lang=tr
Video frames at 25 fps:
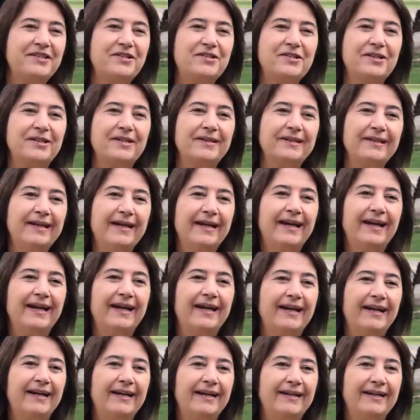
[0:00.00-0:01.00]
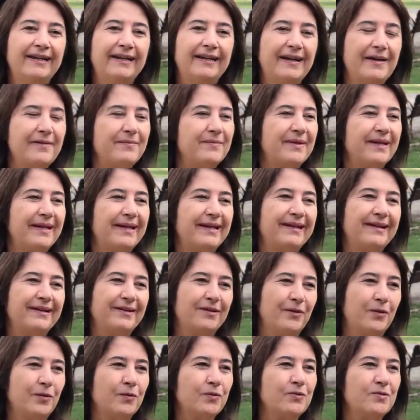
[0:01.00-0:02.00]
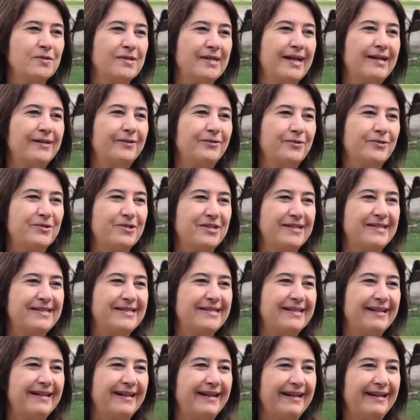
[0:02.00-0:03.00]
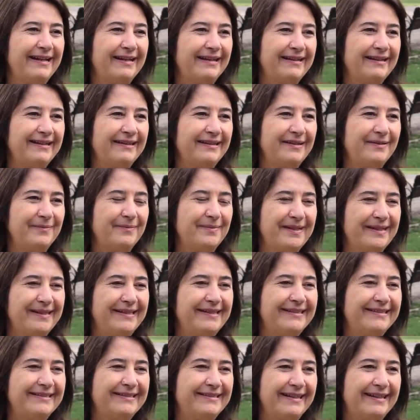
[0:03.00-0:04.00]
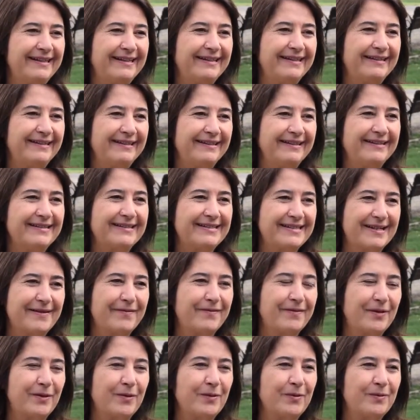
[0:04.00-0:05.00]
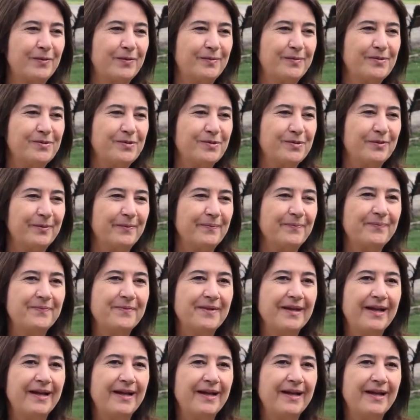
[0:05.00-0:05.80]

için hem de o güzel Türkçesiyle birlikte zevkle okumuştum.